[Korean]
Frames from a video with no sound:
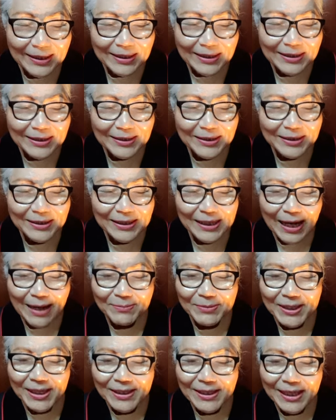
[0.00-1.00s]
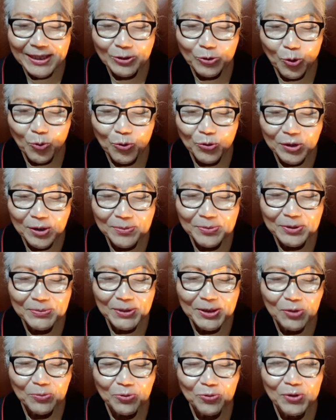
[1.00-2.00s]
그들은 감사해야 할 조건은
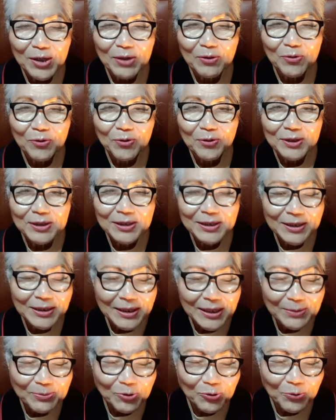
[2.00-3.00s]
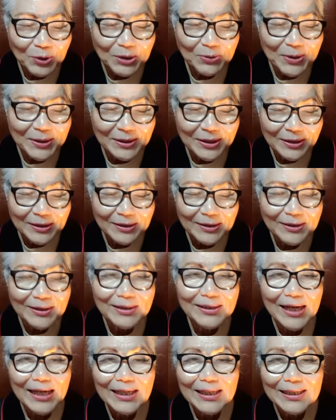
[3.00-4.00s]
없음에도 불구하고 그들의 입속 이외에서는
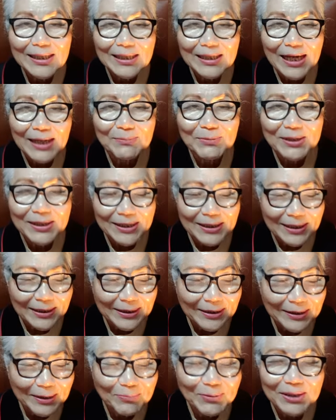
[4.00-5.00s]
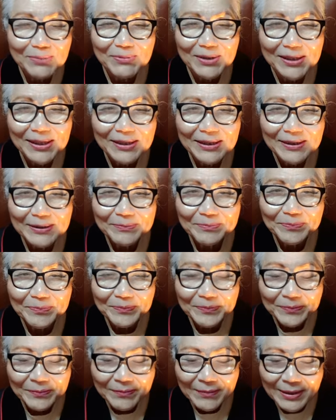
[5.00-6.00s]
늘 하나님께 감사가 넘칩니다.
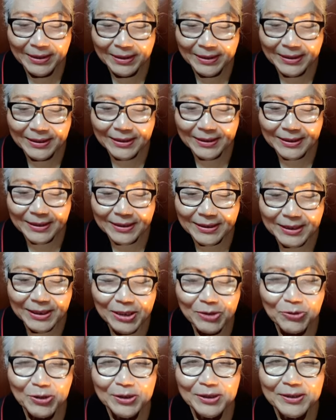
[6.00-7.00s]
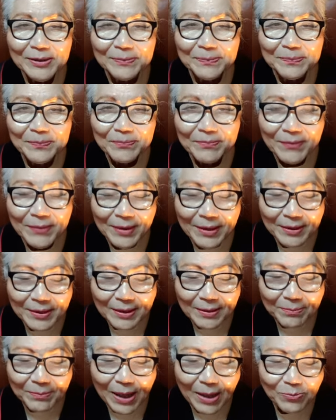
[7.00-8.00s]
그 이유는
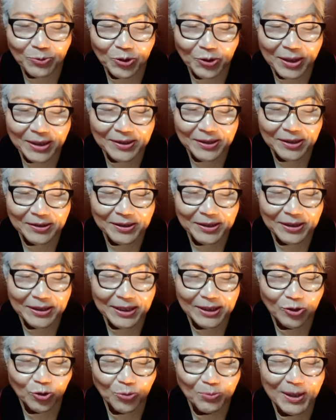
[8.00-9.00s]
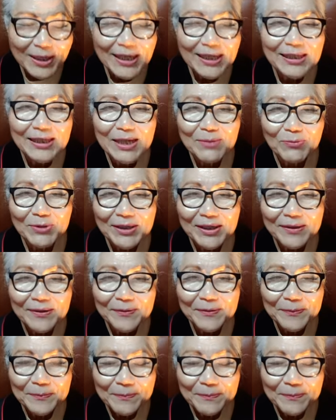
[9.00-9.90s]
마음속에 성령이 충만하기 때문이에요.